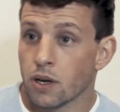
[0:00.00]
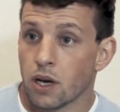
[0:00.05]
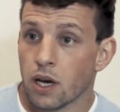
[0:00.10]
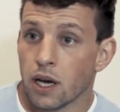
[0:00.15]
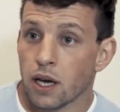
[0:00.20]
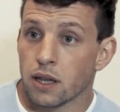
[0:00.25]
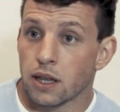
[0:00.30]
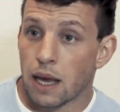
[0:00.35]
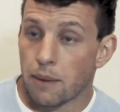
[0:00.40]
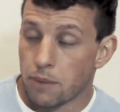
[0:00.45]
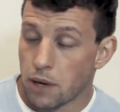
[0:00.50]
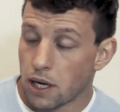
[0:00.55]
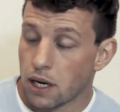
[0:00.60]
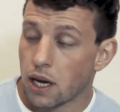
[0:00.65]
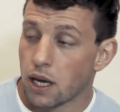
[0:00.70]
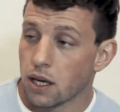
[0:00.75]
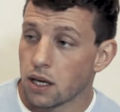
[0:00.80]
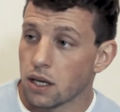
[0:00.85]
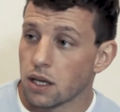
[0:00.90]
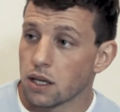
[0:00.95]
eh,
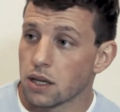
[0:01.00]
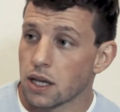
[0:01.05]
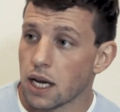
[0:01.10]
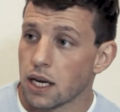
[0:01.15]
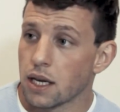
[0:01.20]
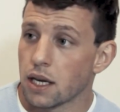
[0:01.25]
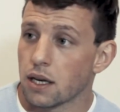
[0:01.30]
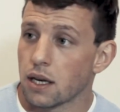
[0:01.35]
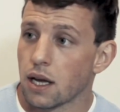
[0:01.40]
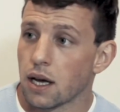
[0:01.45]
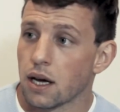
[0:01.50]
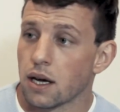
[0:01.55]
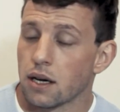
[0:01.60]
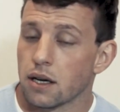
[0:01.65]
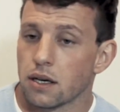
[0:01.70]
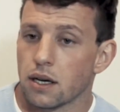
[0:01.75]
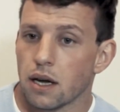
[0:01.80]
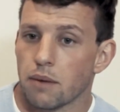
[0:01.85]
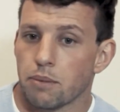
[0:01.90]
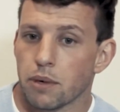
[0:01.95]
también ahí en Italia, la,